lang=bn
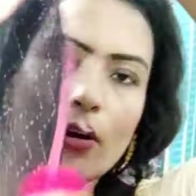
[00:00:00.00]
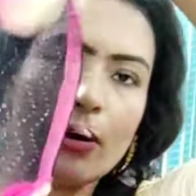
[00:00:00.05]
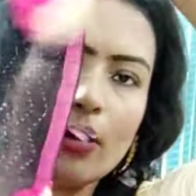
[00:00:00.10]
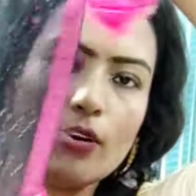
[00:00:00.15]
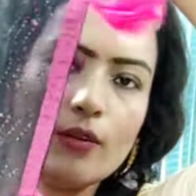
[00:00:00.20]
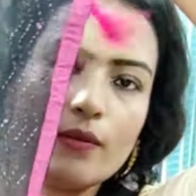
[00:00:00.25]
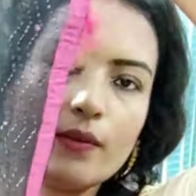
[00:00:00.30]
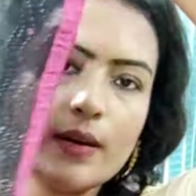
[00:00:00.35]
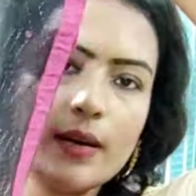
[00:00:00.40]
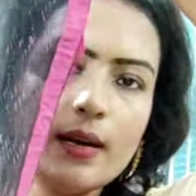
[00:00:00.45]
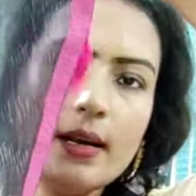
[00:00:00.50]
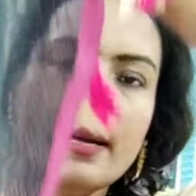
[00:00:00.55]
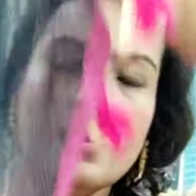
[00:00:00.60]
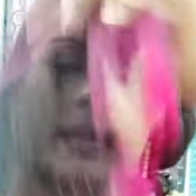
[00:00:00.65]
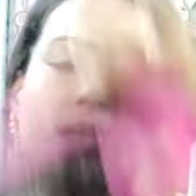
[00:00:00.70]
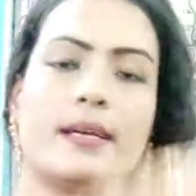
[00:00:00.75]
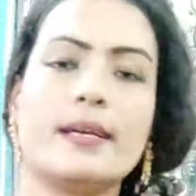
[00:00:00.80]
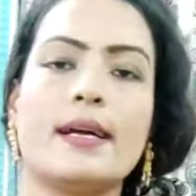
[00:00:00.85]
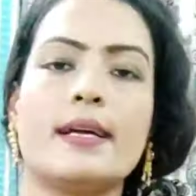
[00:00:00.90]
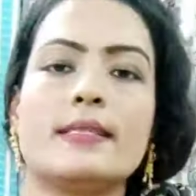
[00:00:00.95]
অল ওভার
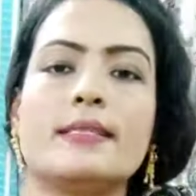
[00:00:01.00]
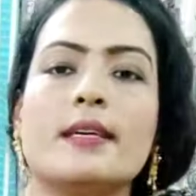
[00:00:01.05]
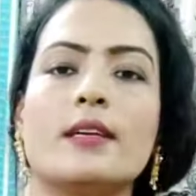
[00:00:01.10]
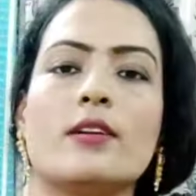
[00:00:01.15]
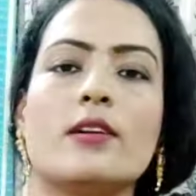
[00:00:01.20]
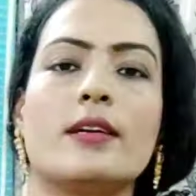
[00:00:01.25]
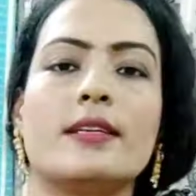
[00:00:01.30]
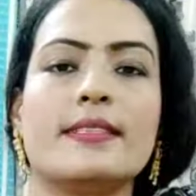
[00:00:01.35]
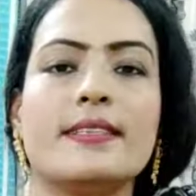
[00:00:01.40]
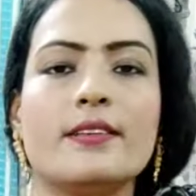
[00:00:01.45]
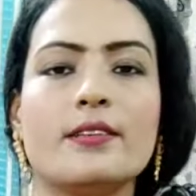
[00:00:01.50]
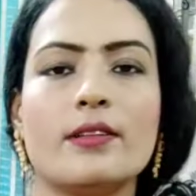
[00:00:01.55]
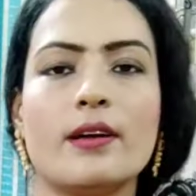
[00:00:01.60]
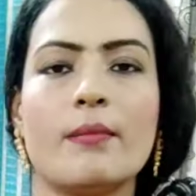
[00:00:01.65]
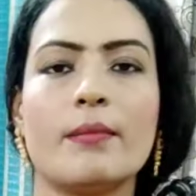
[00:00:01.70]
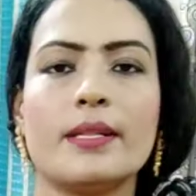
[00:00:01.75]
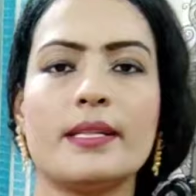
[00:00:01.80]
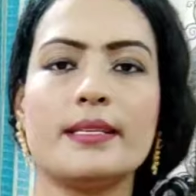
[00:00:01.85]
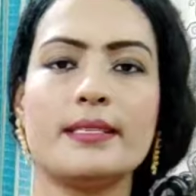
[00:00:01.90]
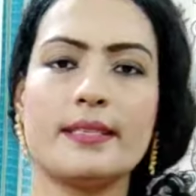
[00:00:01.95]
টার্সেল করা যেহেতু
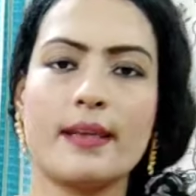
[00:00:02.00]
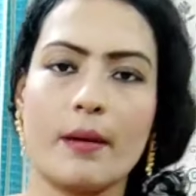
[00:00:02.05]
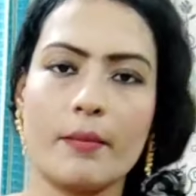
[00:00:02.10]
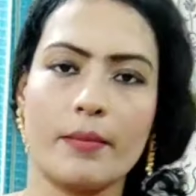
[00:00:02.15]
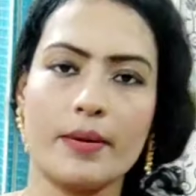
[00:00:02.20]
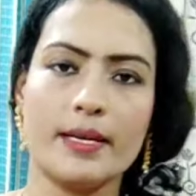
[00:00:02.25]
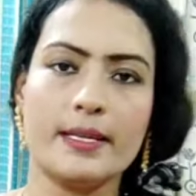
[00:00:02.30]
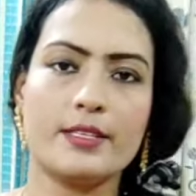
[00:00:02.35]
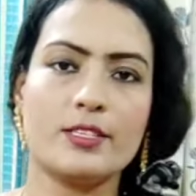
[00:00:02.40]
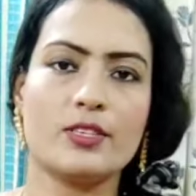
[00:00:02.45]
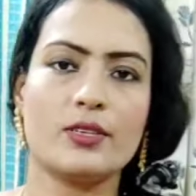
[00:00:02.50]
আমাদের সামনে ঈদ